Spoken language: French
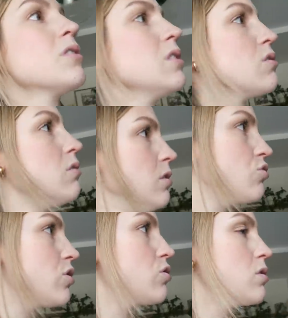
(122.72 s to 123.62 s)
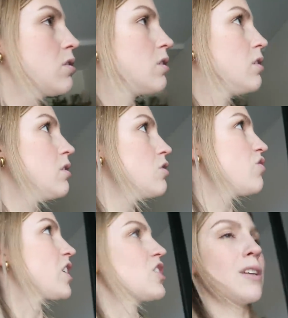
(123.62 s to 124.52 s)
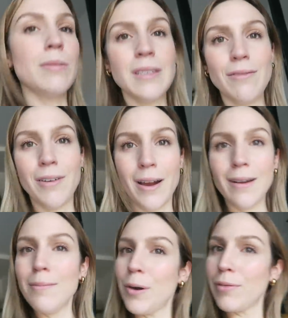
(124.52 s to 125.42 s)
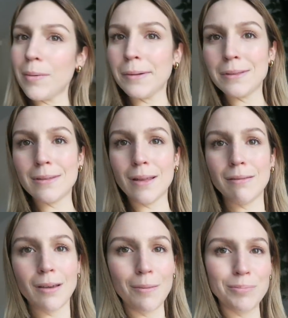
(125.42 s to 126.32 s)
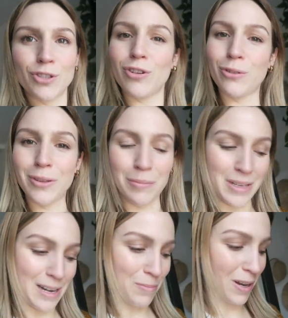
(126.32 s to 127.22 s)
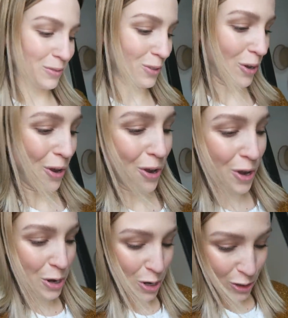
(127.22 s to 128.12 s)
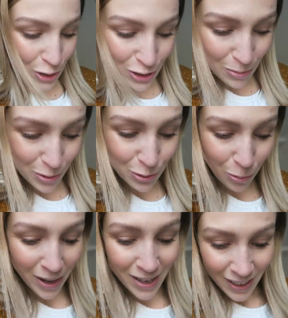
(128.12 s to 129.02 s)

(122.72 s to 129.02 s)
euh, c'est ça là, je vais juste, euh, je vais rechecker mes affaires, m'en faire mon petit setup, puis je vais tout emmener les plantes euh, que j'ai besoin.